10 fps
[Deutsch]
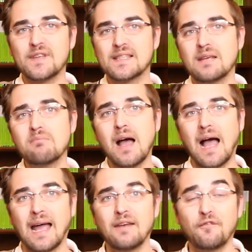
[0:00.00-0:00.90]
ist
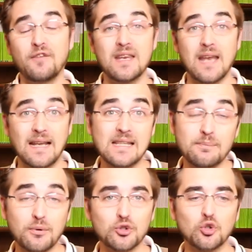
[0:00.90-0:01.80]
immer ein
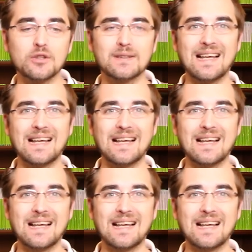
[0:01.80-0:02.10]
Finanzprodukt,